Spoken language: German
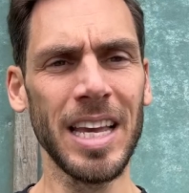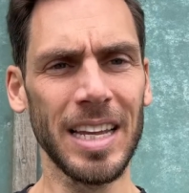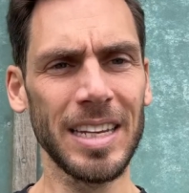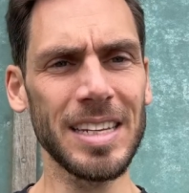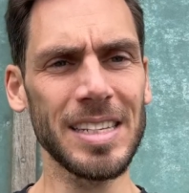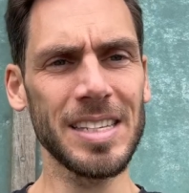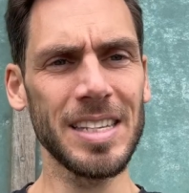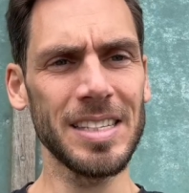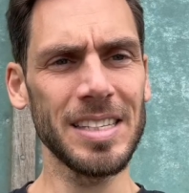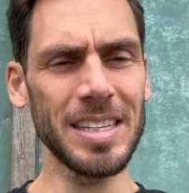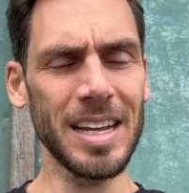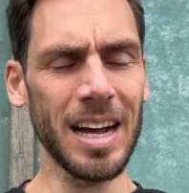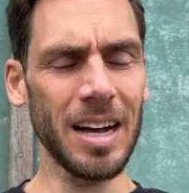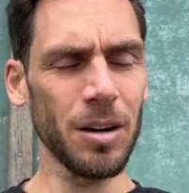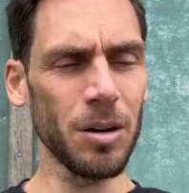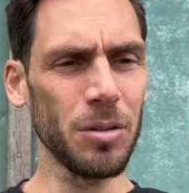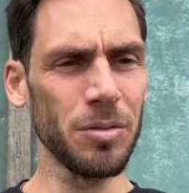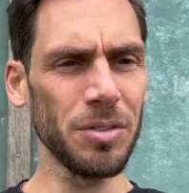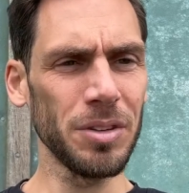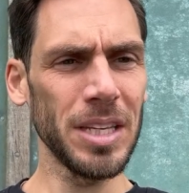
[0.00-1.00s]
dass es
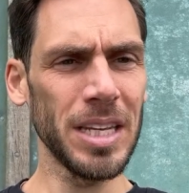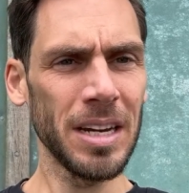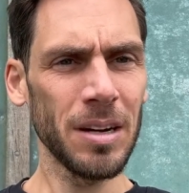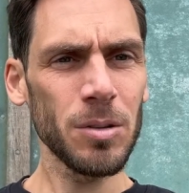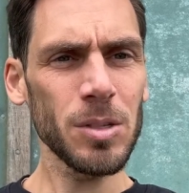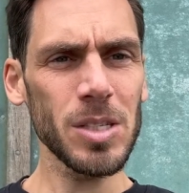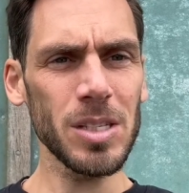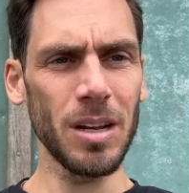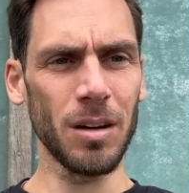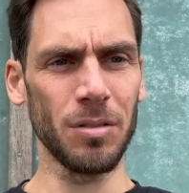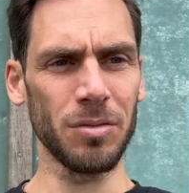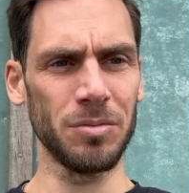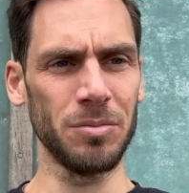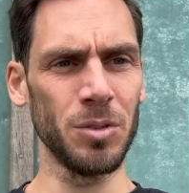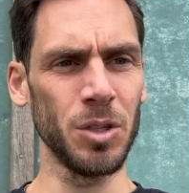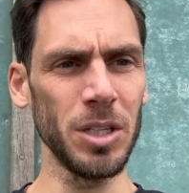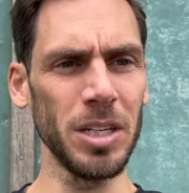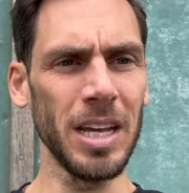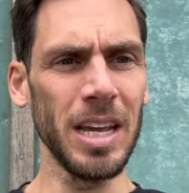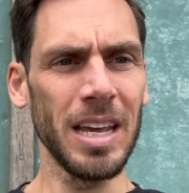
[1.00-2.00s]
darauf hinauslaufen
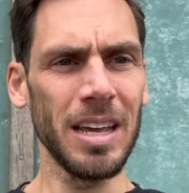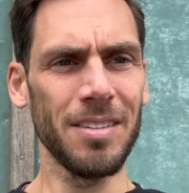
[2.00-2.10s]
wird,